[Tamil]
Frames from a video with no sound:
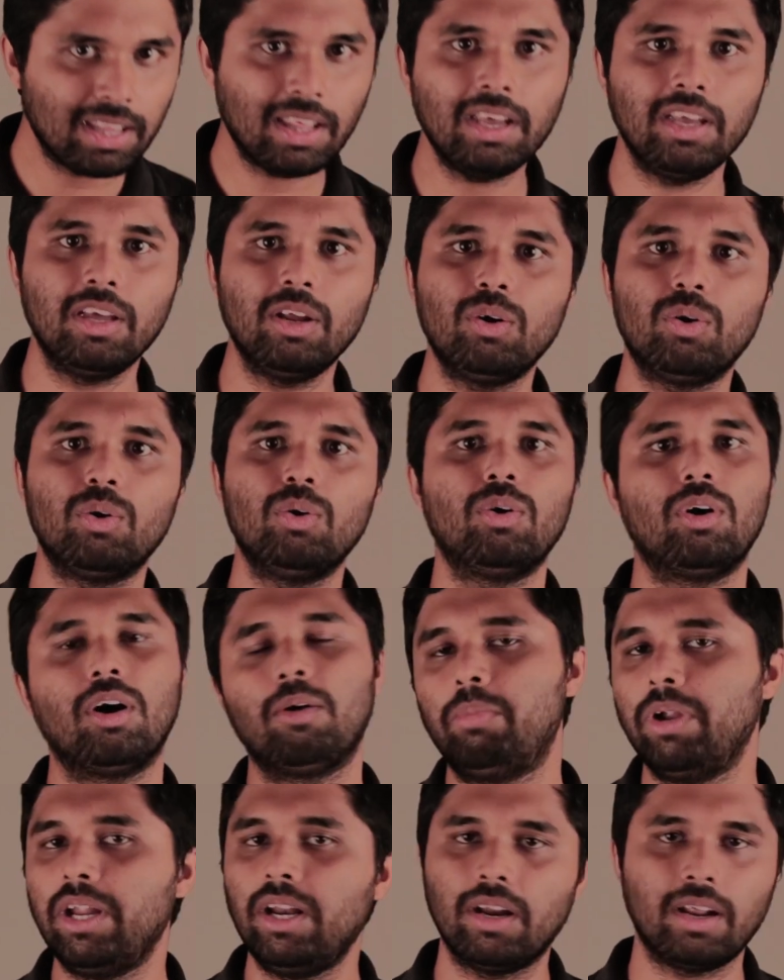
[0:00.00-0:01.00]
இங்கே தான் இருக்கும்
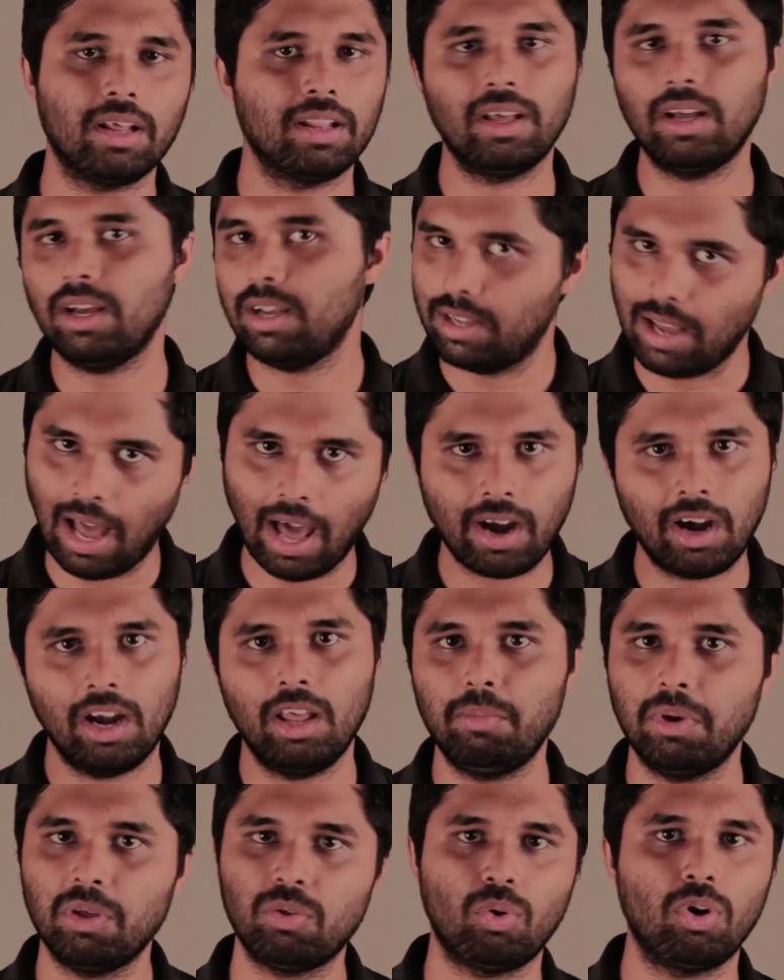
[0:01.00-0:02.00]
அப்படின்றத
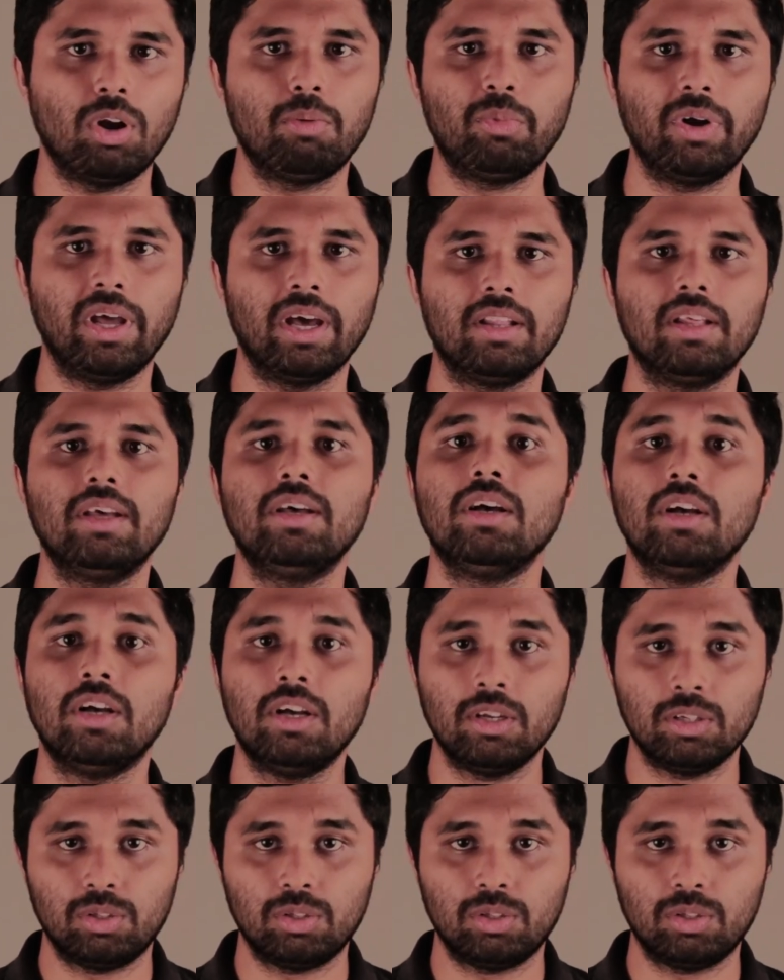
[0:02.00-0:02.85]
யாராலையுமே சொல்ல முடியாது